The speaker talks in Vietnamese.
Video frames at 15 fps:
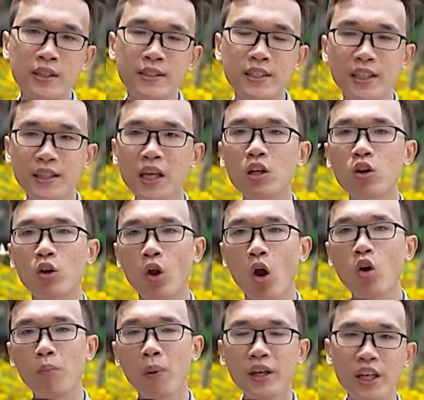Chi tiết của nó
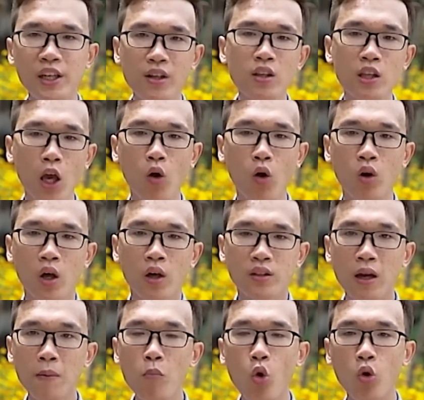cũng mất đi rất nhiều,
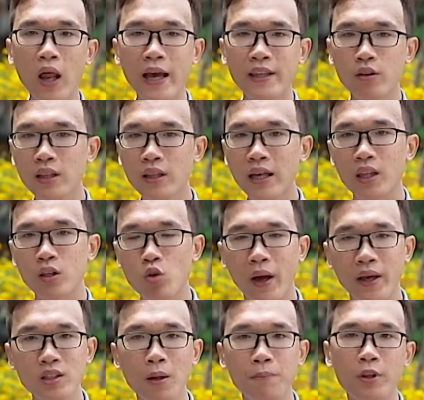nhưng bù lại thì chúng ta sẽ chụp
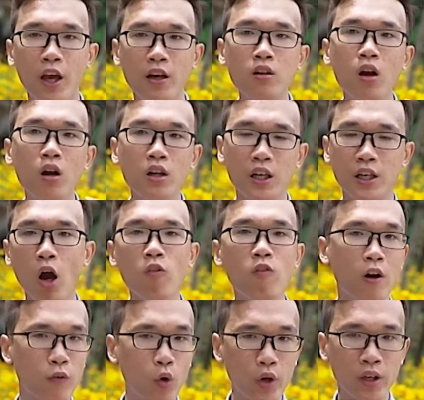ảnh tập thể cực kỳ đông
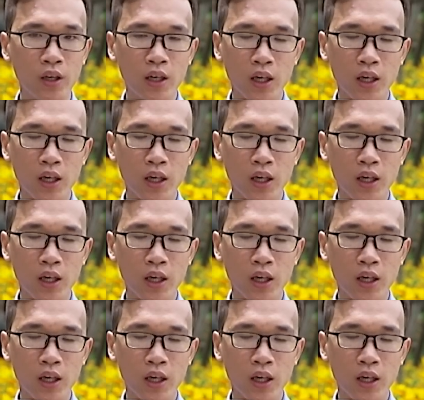và vui.